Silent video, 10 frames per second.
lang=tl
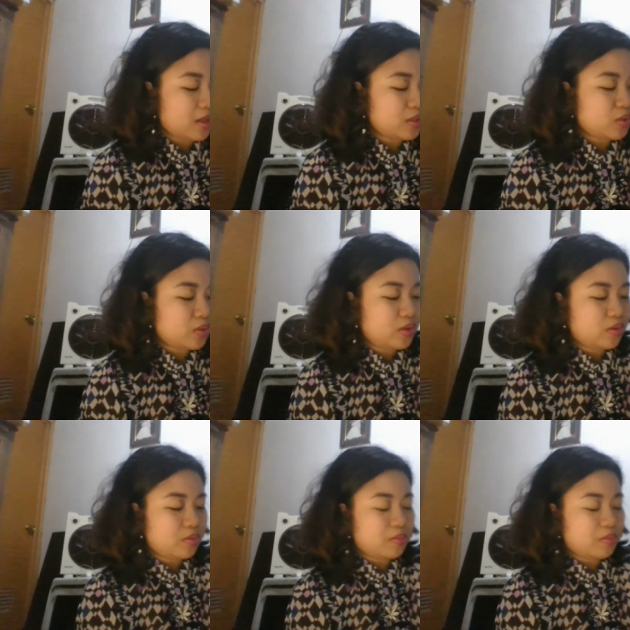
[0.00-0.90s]
andun
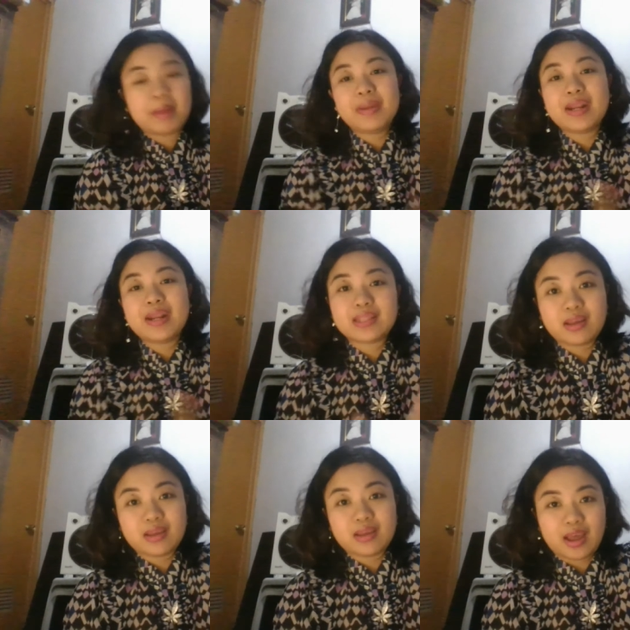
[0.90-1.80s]
yung
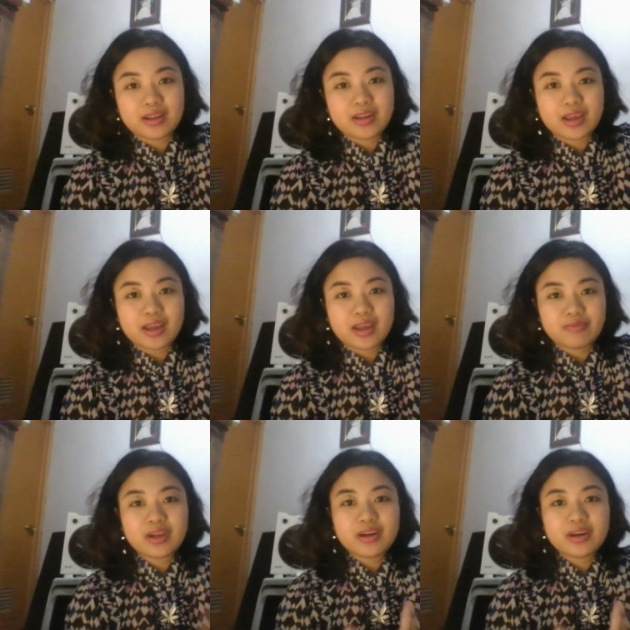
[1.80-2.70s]
mapapanatag ka na
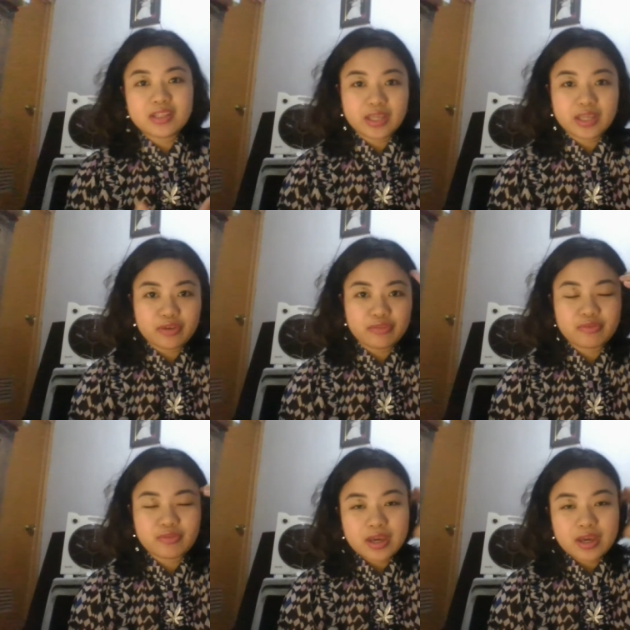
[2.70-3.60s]
very safe
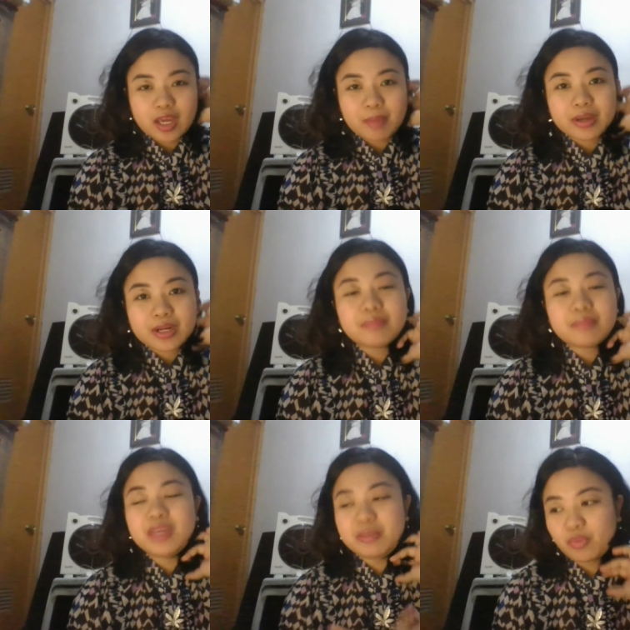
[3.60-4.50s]
kapag
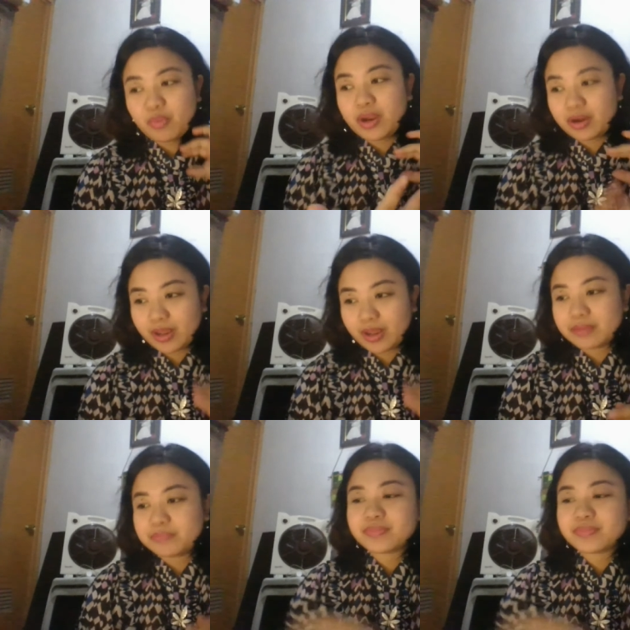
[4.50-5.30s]
nag-baby wear ka.